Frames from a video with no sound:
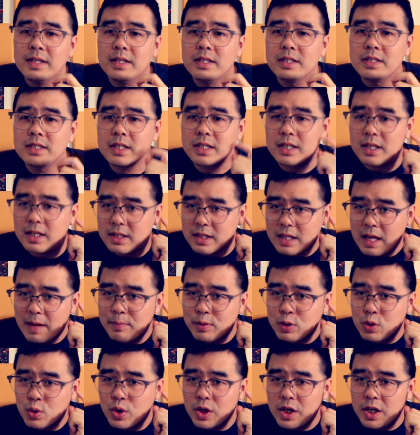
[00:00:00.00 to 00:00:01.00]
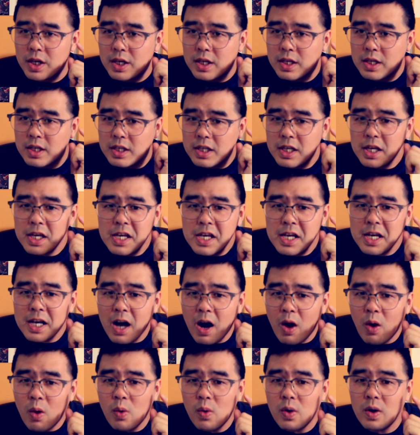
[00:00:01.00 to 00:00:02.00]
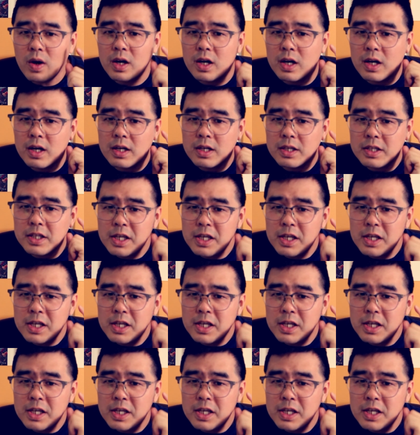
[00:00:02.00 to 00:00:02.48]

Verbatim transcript: 这个他们对音高和